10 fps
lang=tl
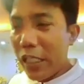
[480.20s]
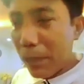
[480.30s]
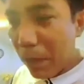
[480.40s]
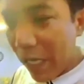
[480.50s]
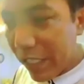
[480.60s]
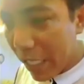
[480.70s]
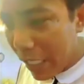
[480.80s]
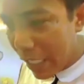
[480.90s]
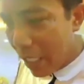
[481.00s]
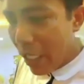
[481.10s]

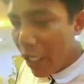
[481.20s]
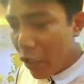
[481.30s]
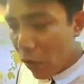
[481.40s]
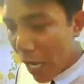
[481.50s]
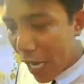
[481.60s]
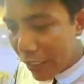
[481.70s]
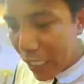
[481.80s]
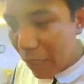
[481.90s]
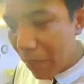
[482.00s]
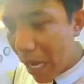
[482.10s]
especially yung
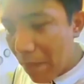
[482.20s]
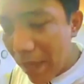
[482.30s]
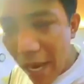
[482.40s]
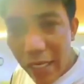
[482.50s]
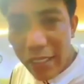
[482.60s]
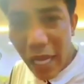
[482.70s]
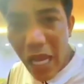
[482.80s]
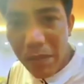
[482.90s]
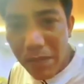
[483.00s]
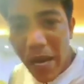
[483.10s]
ating mga maralitang
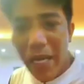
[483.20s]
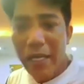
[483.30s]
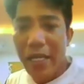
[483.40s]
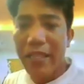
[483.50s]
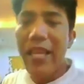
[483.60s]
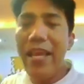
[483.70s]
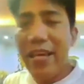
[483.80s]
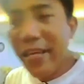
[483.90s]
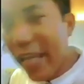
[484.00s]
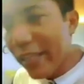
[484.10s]
kababayan na
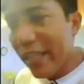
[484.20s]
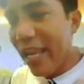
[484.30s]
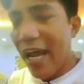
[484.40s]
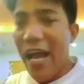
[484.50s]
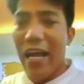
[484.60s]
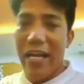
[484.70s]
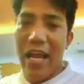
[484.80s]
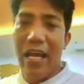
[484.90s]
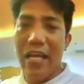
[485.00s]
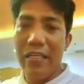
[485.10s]
higit na
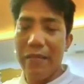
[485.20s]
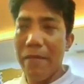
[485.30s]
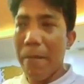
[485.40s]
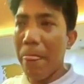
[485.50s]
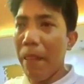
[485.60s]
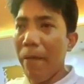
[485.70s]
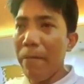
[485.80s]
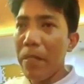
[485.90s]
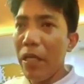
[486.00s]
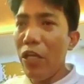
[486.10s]
nangangailangan.
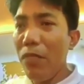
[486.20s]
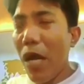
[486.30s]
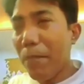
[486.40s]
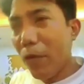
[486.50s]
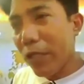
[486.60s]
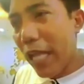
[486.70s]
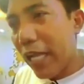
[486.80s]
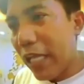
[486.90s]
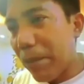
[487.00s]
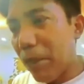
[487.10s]
Yung mga
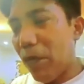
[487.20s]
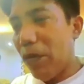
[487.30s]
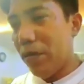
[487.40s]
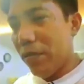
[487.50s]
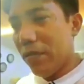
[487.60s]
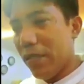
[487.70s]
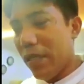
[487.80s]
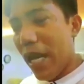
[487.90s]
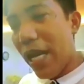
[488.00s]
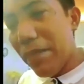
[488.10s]
frontliner po,
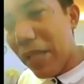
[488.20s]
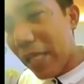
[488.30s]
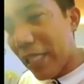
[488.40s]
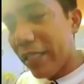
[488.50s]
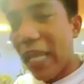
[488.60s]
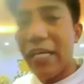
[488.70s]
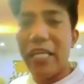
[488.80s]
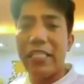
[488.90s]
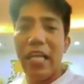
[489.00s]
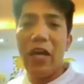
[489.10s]
alam natin
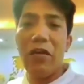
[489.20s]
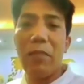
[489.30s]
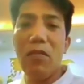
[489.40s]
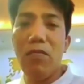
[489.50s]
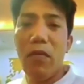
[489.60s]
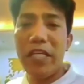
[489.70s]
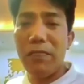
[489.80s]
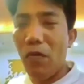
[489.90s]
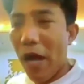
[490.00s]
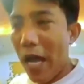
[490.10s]
talagang sila yung nagbubuwis
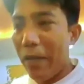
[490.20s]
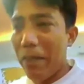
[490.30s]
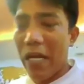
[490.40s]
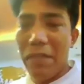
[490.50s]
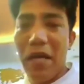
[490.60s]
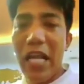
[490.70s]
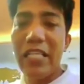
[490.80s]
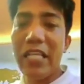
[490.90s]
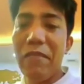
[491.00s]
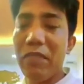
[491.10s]
buhay para maging
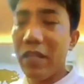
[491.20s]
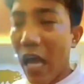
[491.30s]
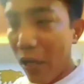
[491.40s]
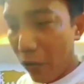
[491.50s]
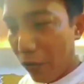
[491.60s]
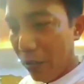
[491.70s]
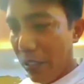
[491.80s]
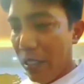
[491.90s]
safety tayo.